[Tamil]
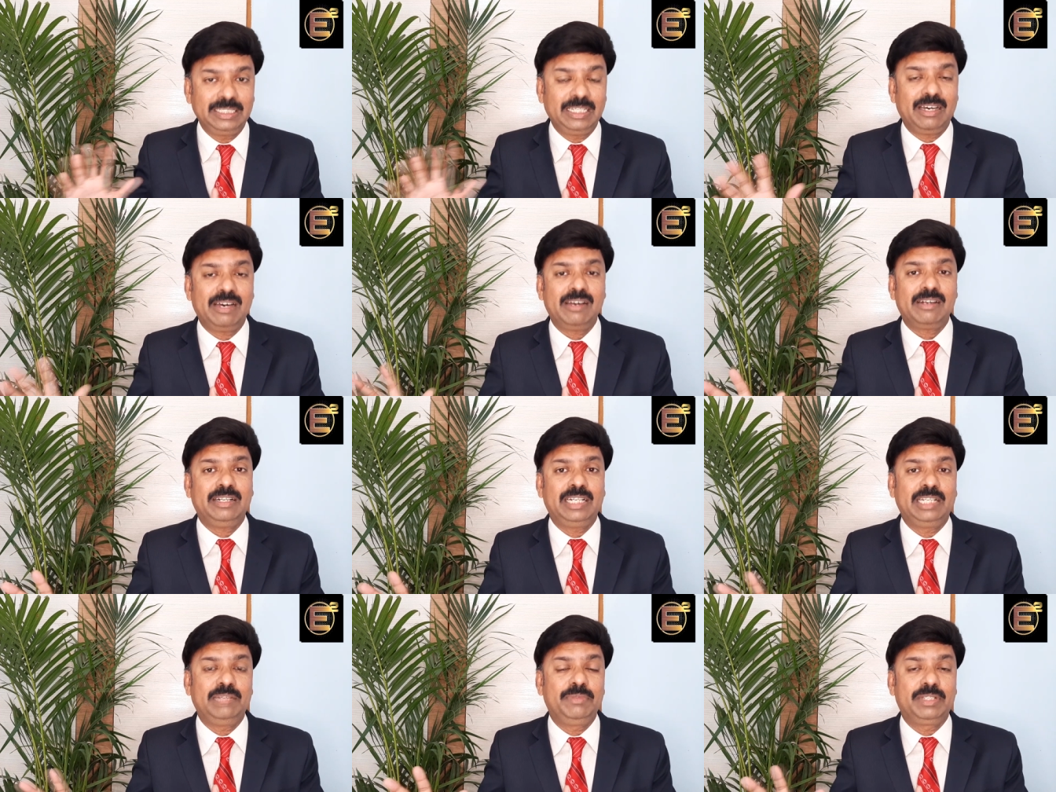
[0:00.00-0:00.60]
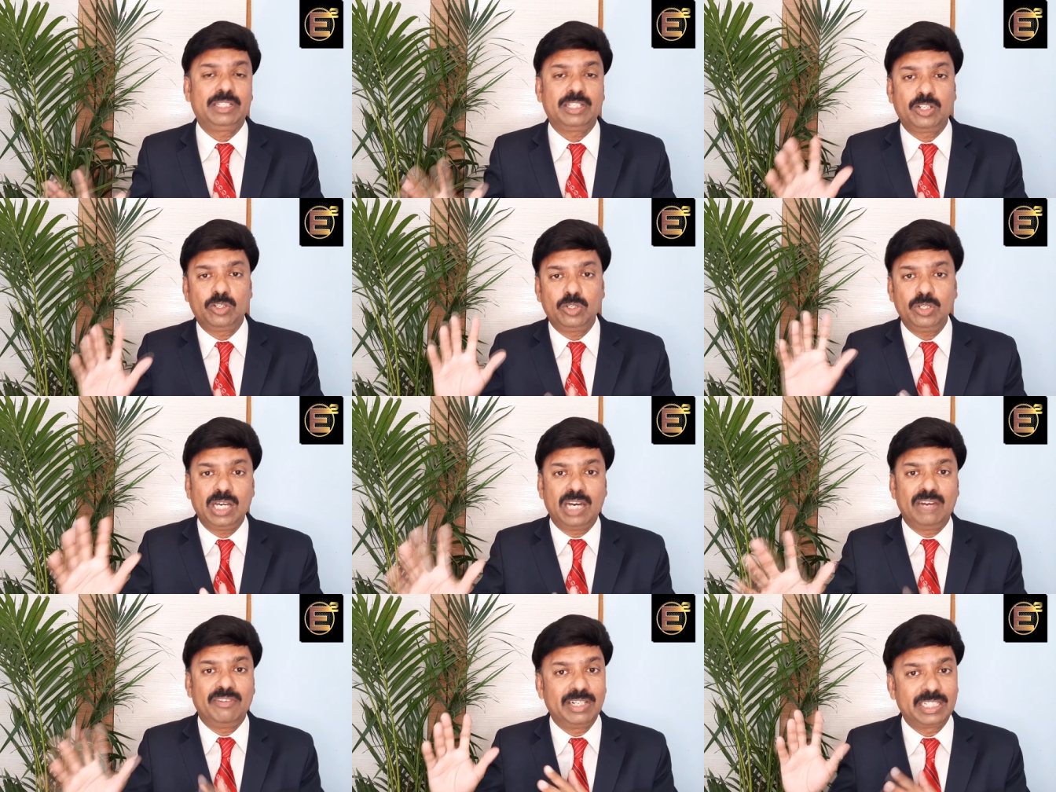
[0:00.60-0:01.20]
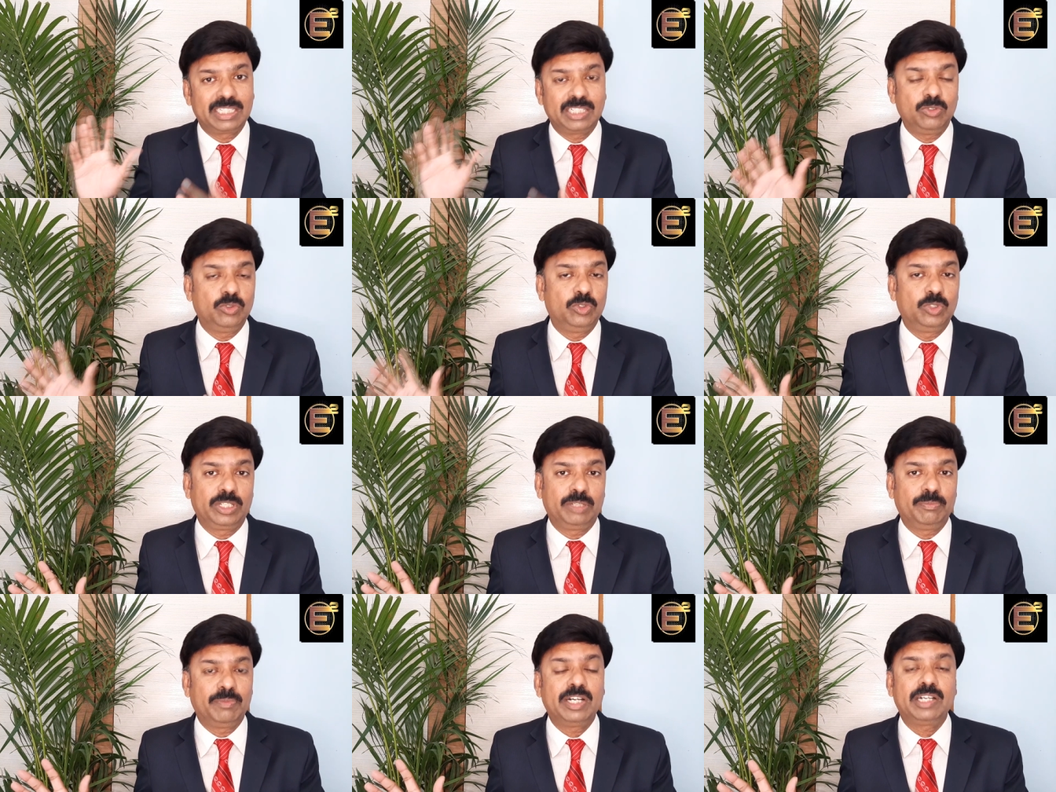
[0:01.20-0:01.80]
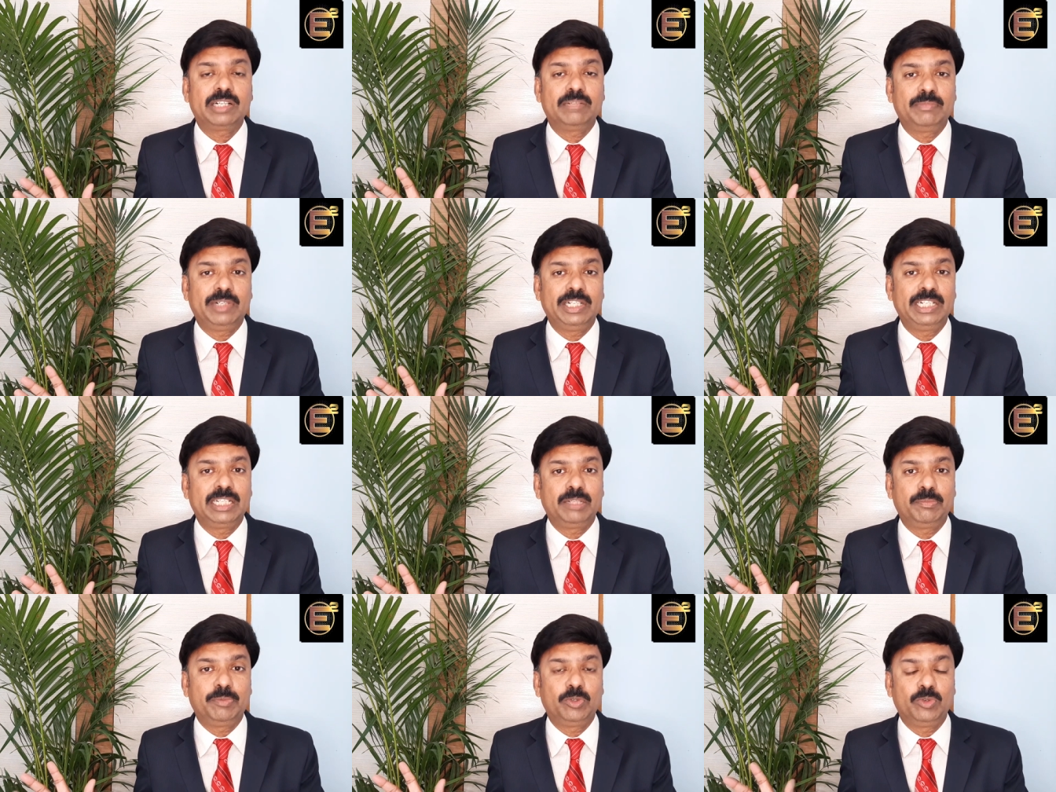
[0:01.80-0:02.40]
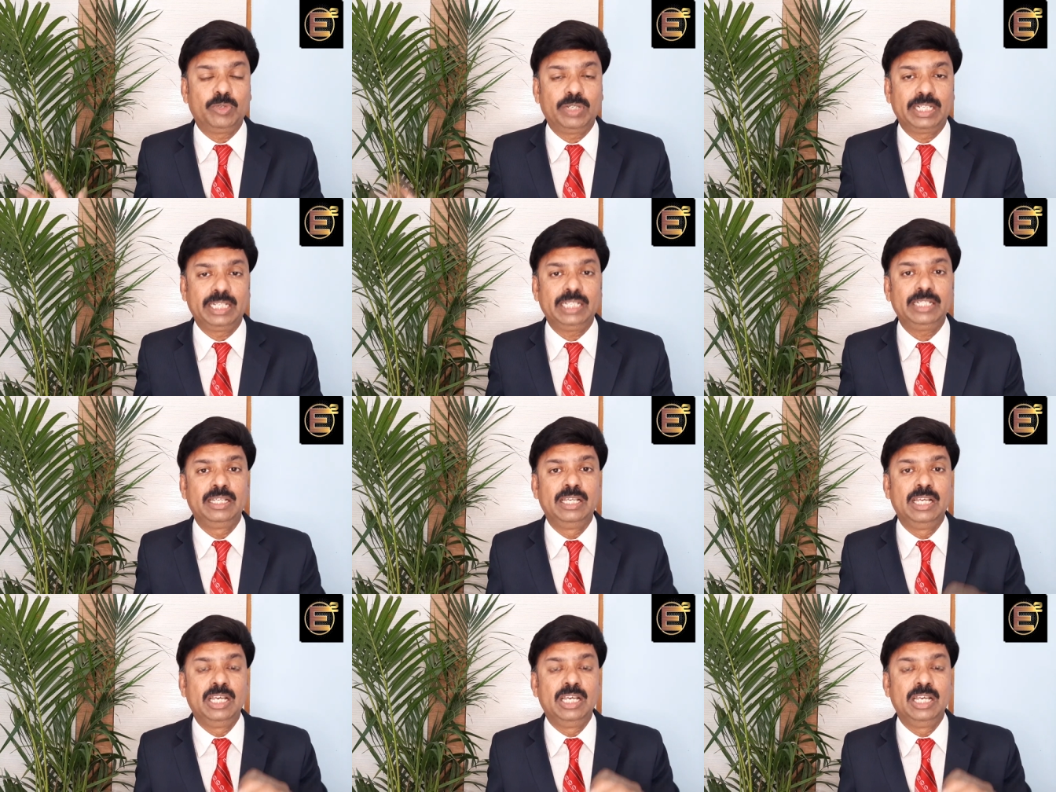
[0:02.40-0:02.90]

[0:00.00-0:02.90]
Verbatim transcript: யாரை நியமிக்கிறாங்களோ அவங்க தான் உங்களை மா மானிட்டர் பண்ணுவாங்க